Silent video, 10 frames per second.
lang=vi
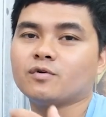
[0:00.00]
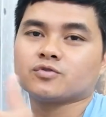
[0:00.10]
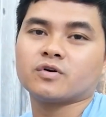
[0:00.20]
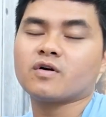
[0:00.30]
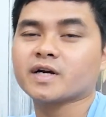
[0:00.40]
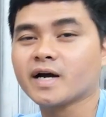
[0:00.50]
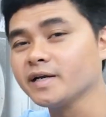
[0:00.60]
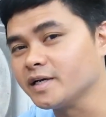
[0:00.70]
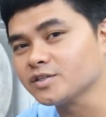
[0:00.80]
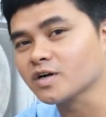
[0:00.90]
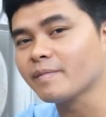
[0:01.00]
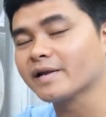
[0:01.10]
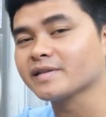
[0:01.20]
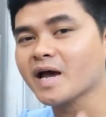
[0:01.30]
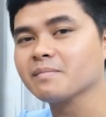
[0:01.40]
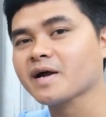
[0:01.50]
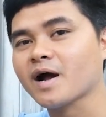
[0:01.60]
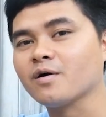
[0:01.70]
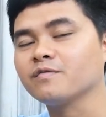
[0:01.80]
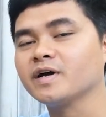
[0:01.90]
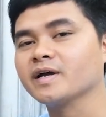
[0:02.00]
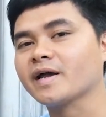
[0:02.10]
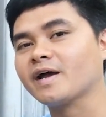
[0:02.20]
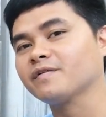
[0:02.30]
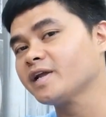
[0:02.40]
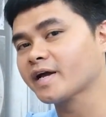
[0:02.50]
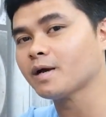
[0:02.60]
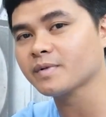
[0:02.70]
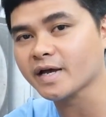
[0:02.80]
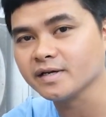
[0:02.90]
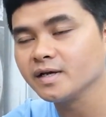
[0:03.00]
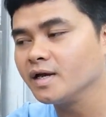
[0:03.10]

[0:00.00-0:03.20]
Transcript: một số con card hình để cho các bạn tham khảo về cái vấn đề ngày hôm nay.